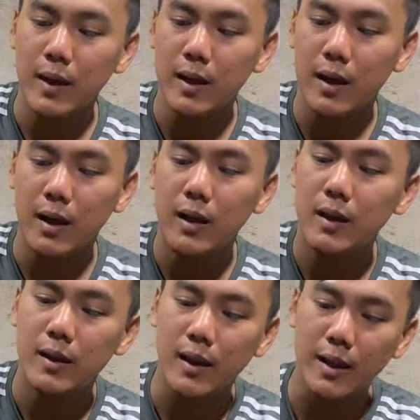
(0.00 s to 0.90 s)
cây uh,
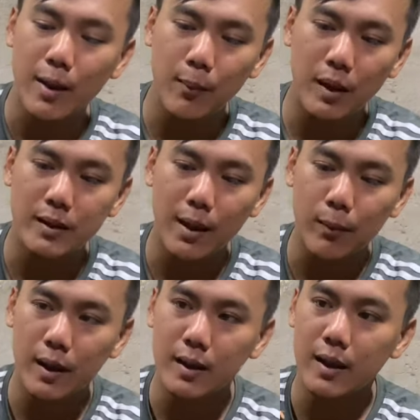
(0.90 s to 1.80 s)
cả trăm hơn trăm
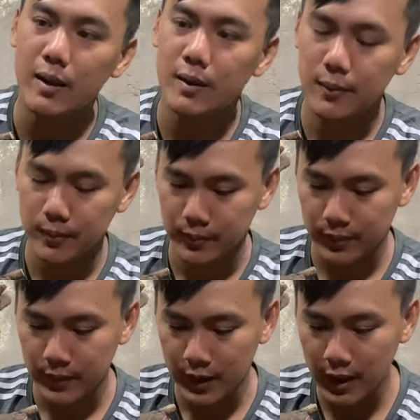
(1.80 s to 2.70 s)
rồi anh chị.
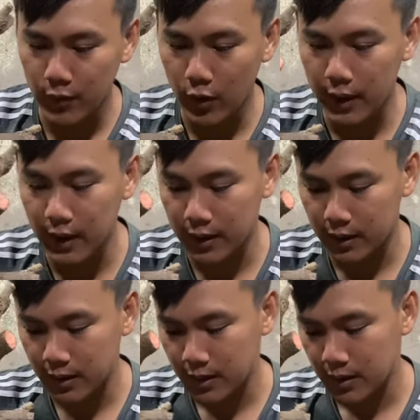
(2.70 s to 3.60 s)
Thì thôi ha.
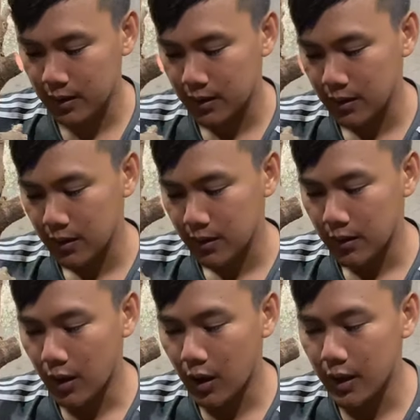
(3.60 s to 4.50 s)

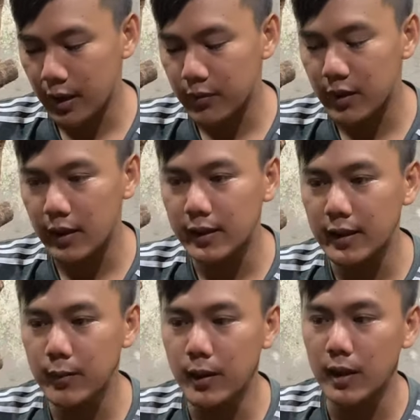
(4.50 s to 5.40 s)
Rồi em xin lên cây
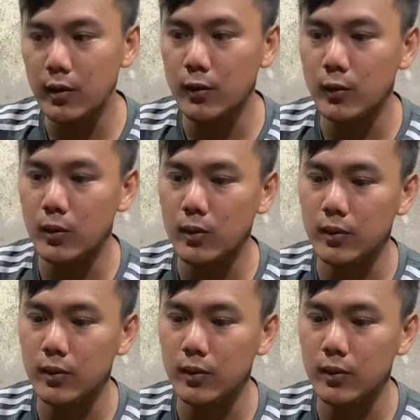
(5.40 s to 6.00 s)
tiếp theo.